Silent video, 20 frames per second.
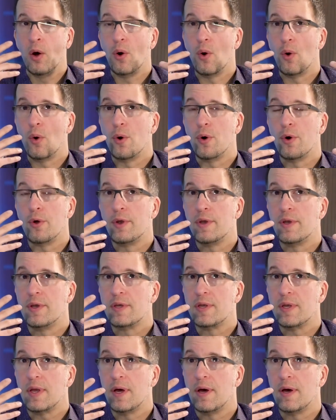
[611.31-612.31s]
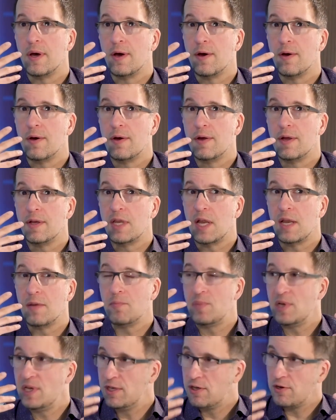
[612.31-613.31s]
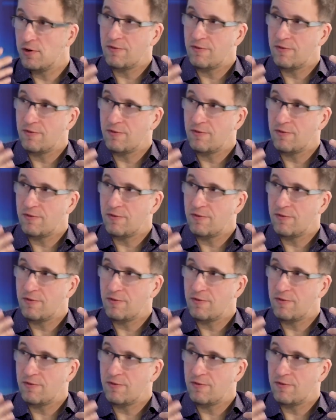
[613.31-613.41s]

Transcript: Und äh, dann bin ich